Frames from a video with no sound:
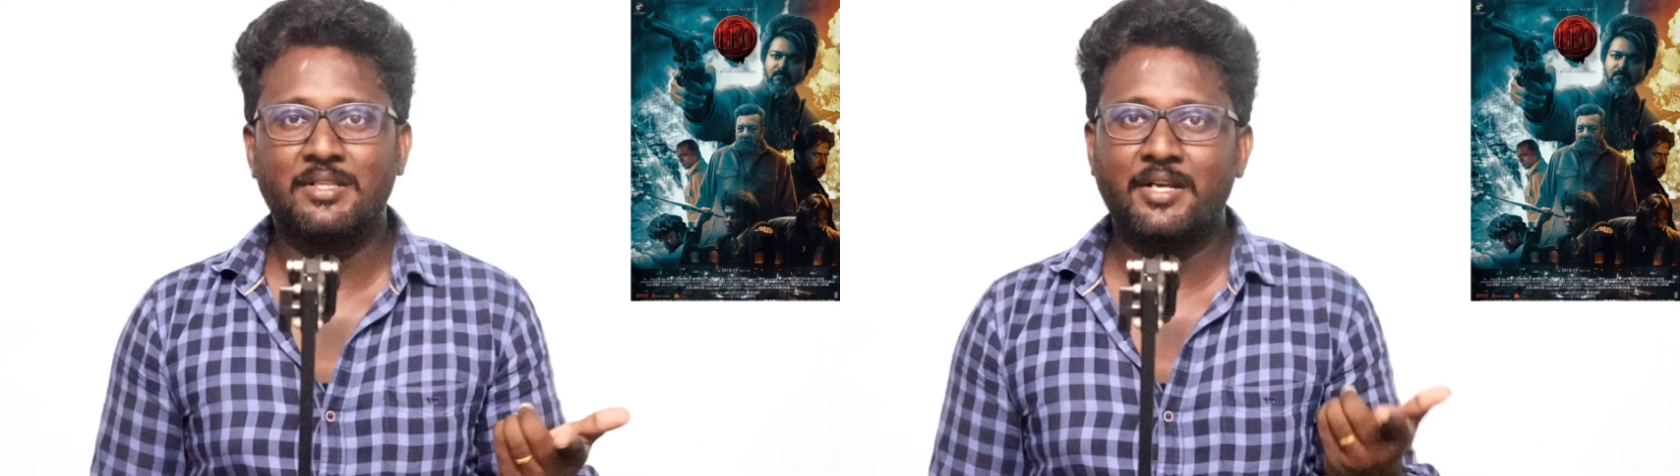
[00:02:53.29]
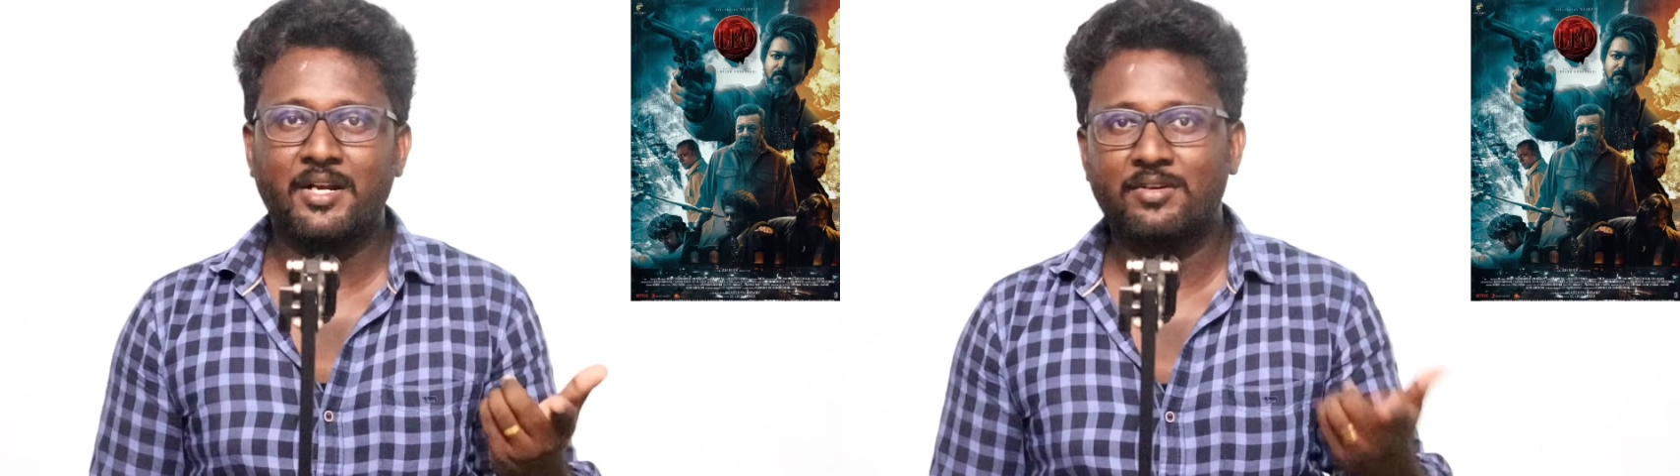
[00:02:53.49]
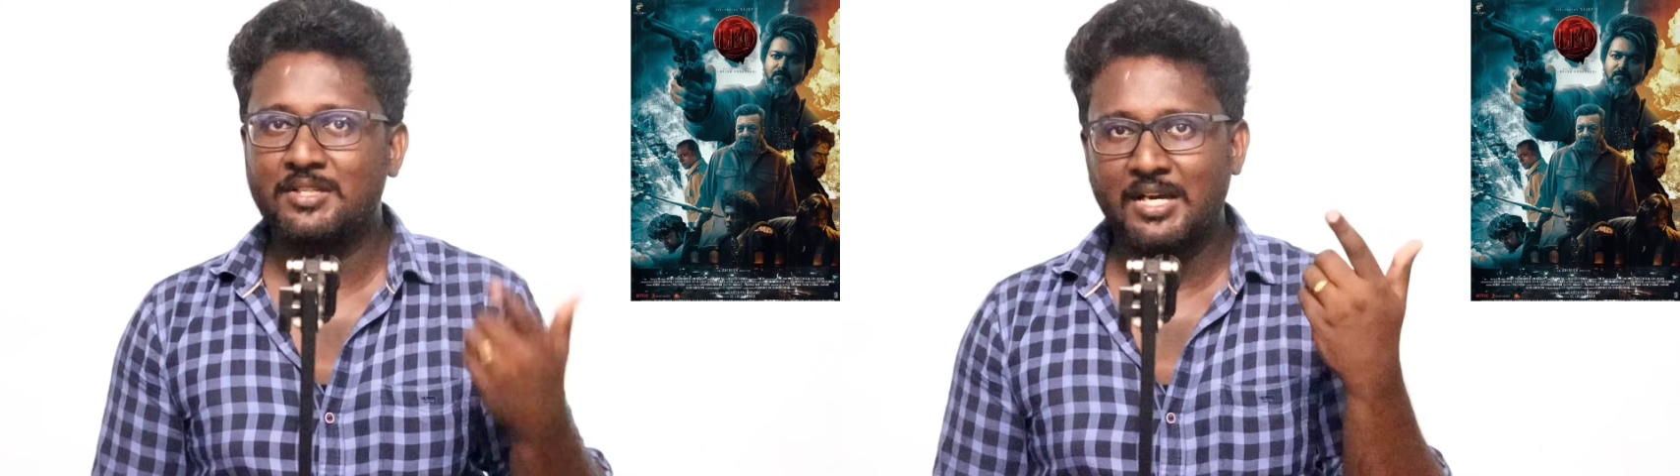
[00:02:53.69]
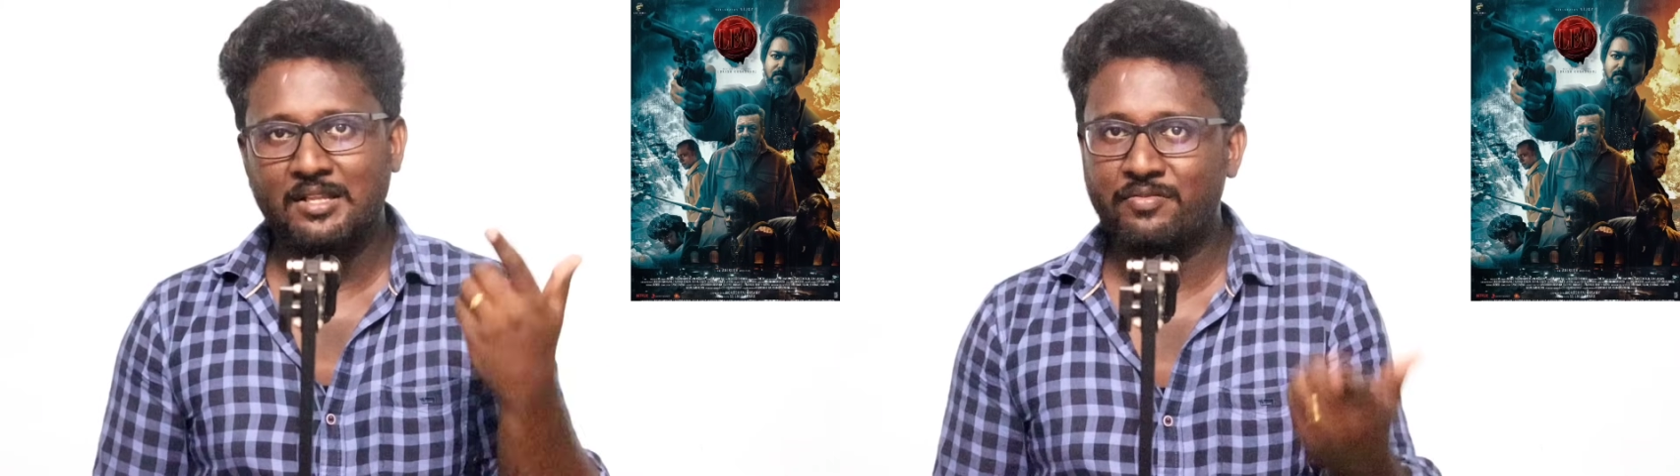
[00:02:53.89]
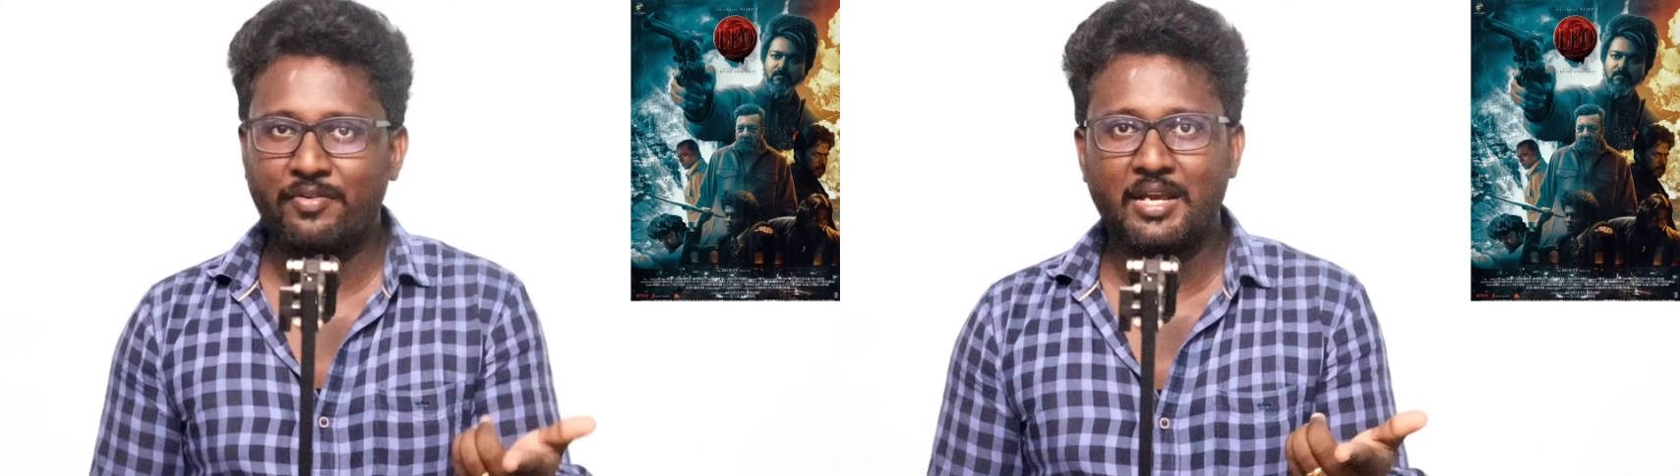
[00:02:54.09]
பார்த்தீங்கன்னா வந்து
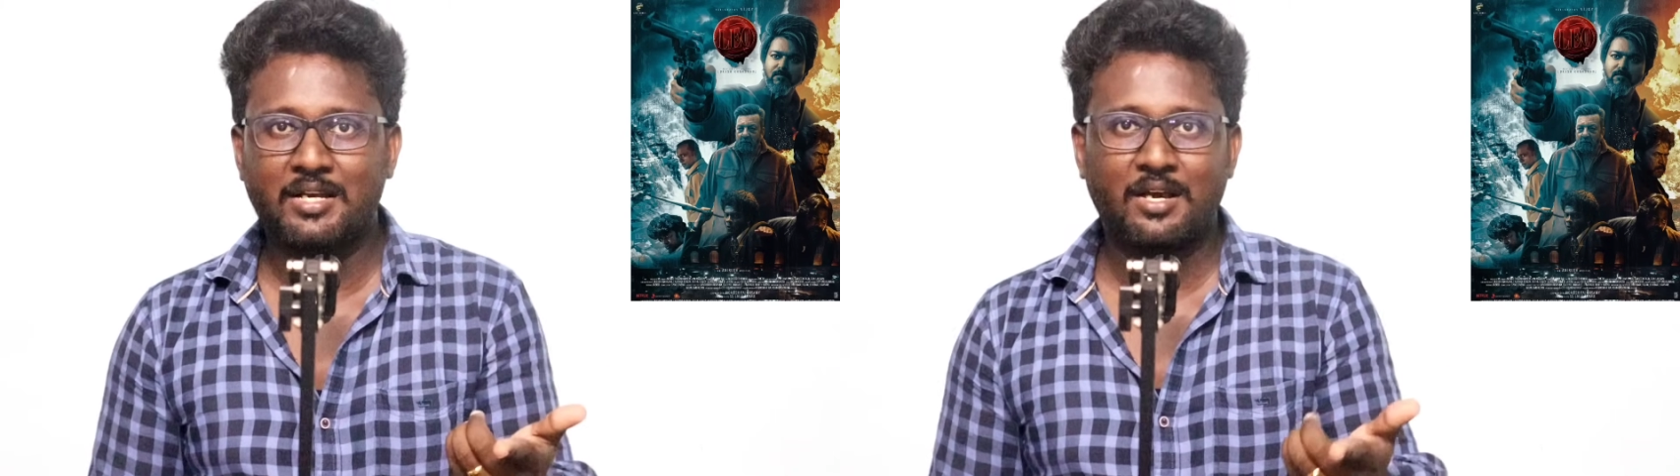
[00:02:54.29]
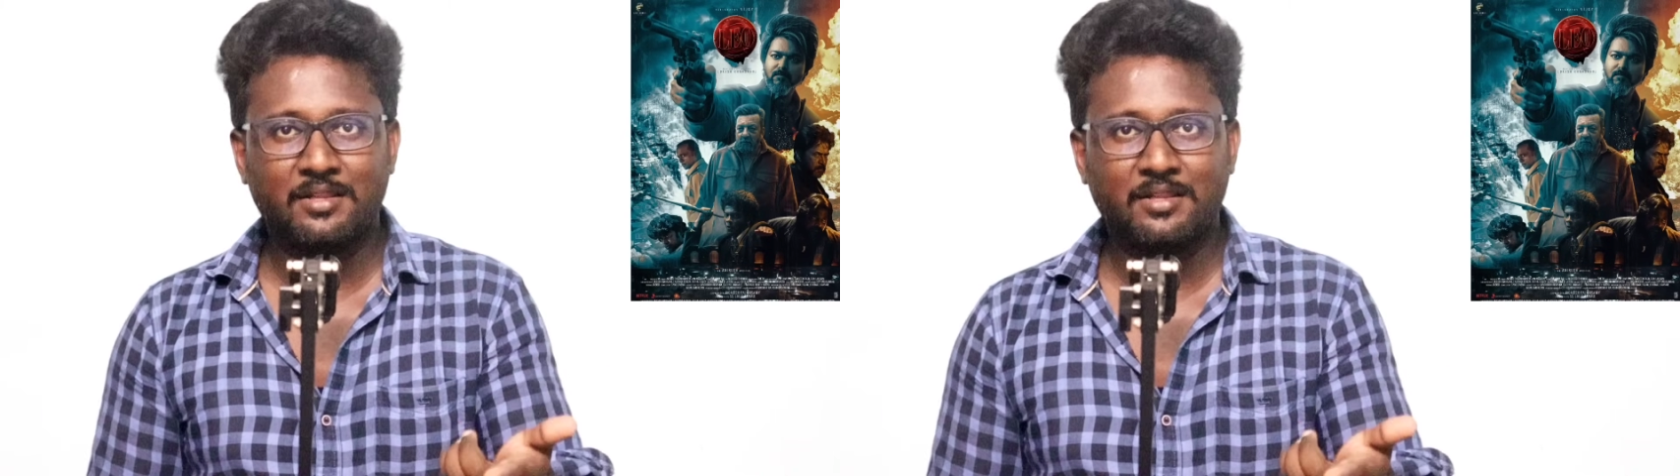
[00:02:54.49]
அது ஃபேக்